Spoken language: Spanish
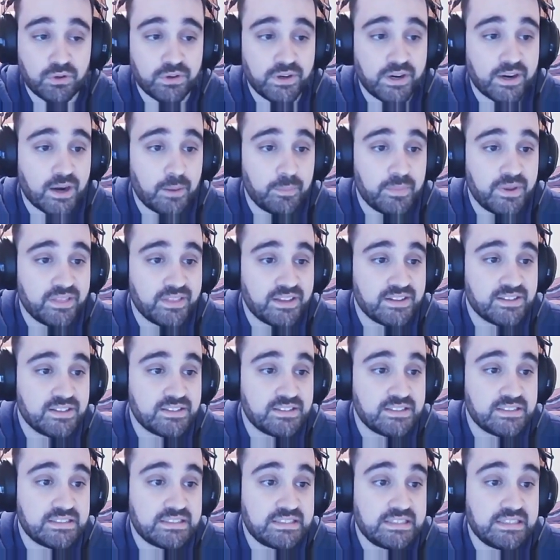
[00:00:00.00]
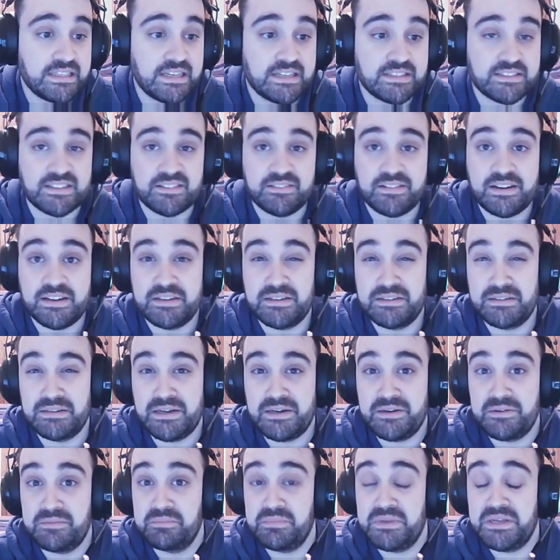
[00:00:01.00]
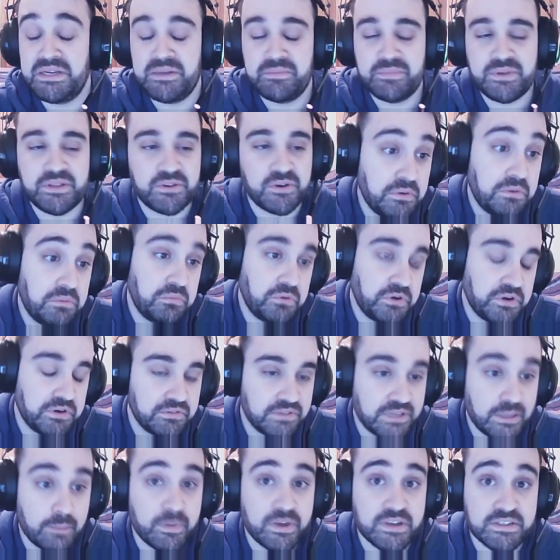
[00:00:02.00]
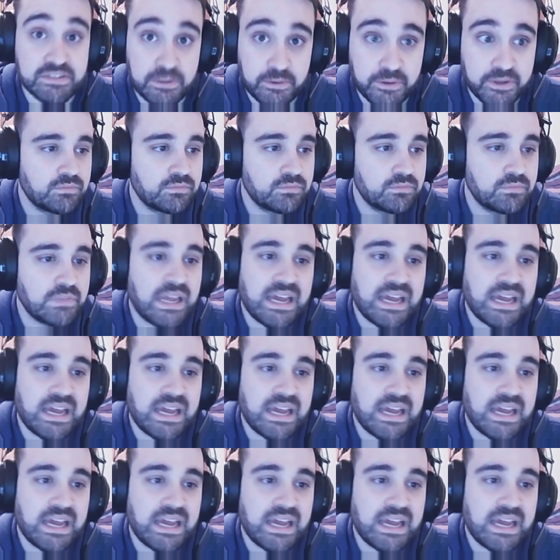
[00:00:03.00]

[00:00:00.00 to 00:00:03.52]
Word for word: herramientas asistidas que van al milímetro. Bueno, también está bien.